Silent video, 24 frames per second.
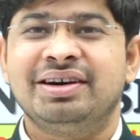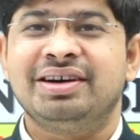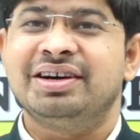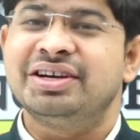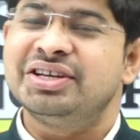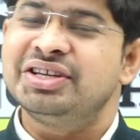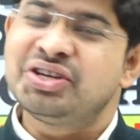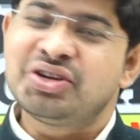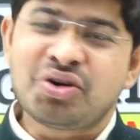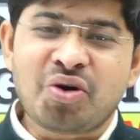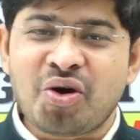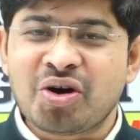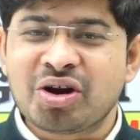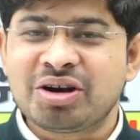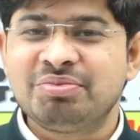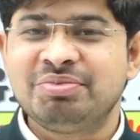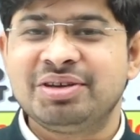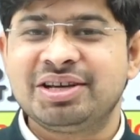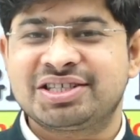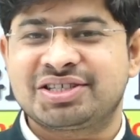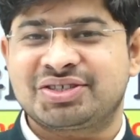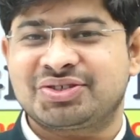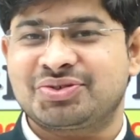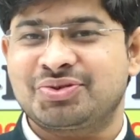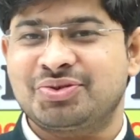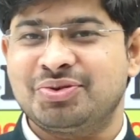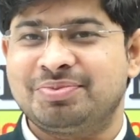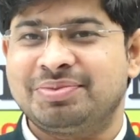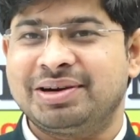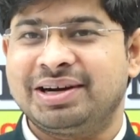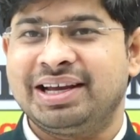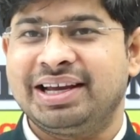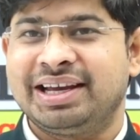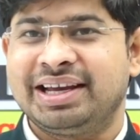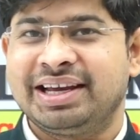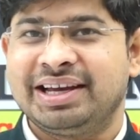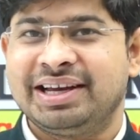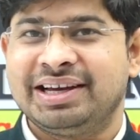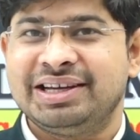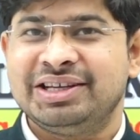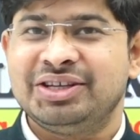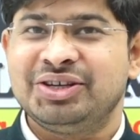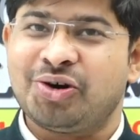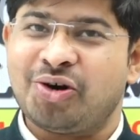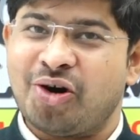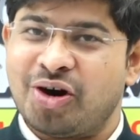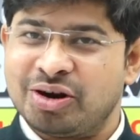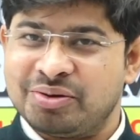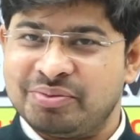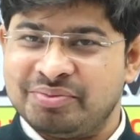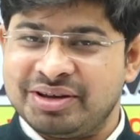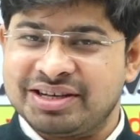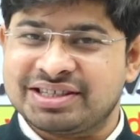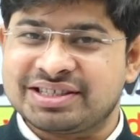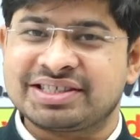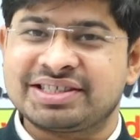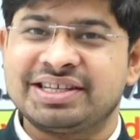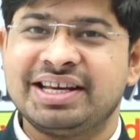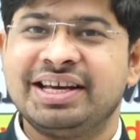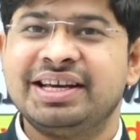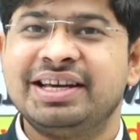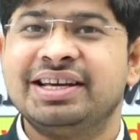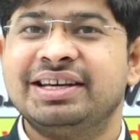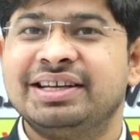इकोनॉमिक्स को पढ़ेंगे इकोनॉमिक्स से